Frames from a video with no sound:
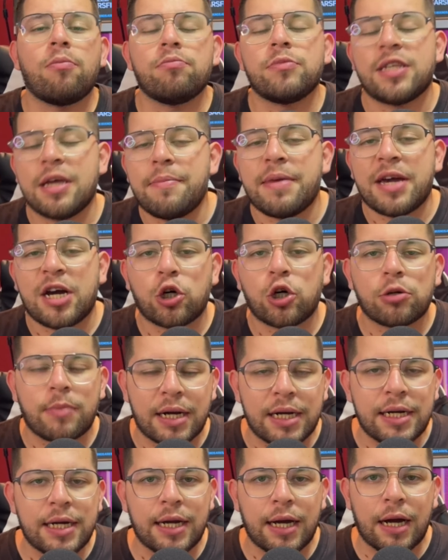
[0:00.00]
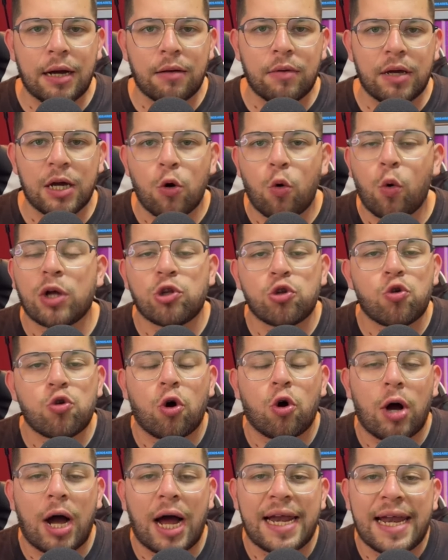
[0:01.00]
de mejor manera en
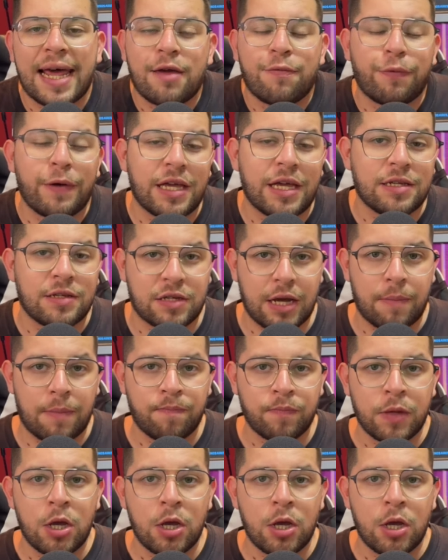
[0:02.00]
cuanto a la defensa.